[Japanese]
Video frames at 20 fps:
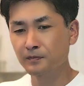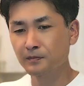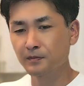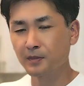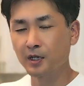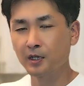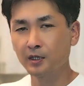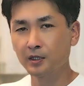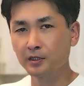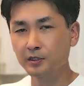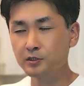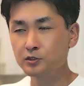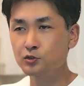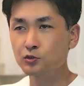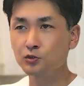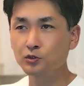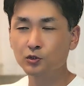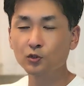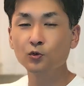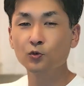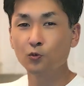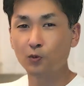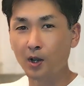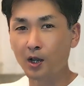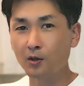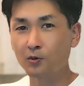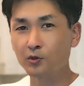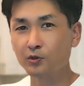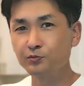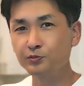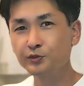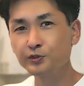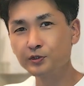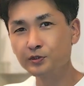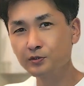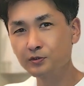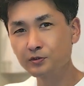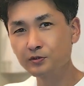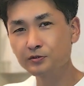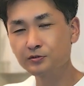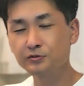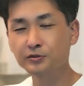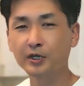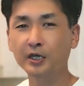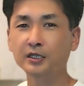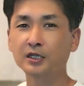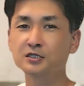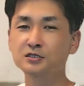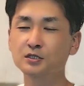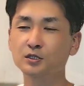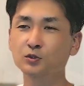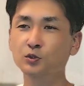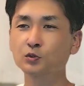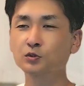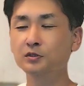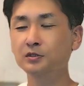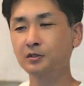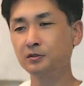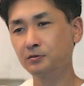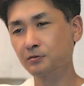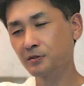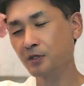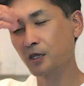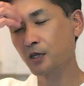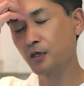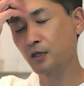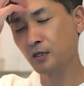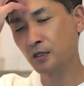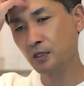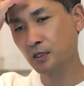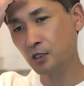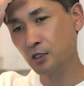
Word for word: まあ、一応今日はこれ Vlog っていう形で撮ってるので